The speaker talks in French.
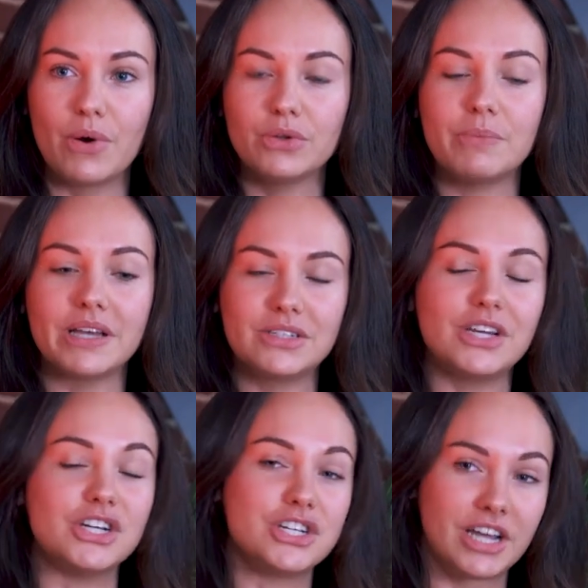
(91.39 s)
apprendre aux
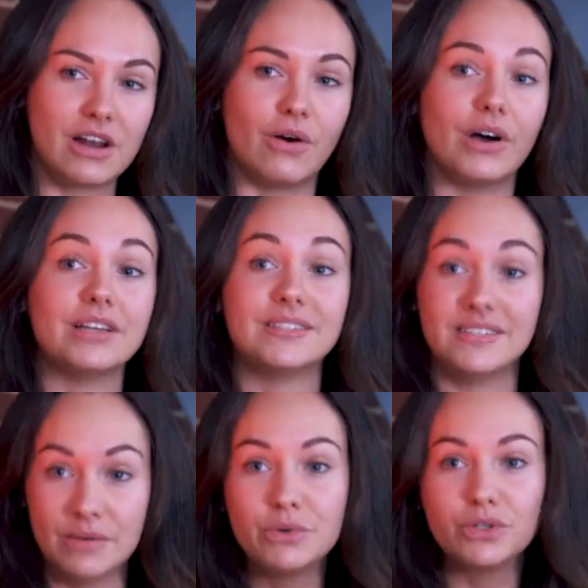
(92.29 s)
personnes à gérer leurs
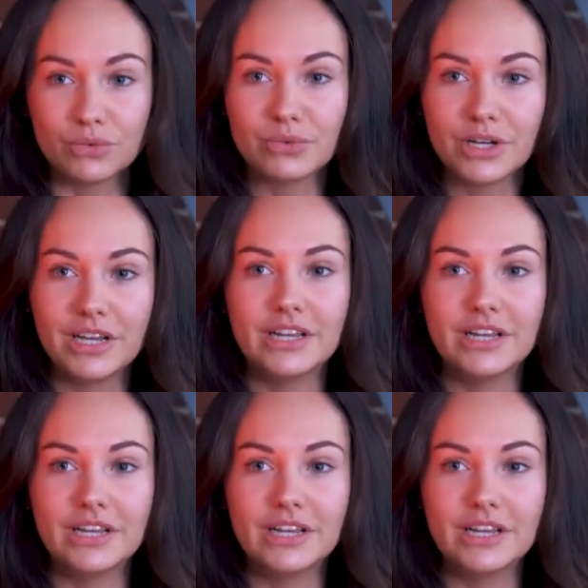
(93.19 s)
émotions,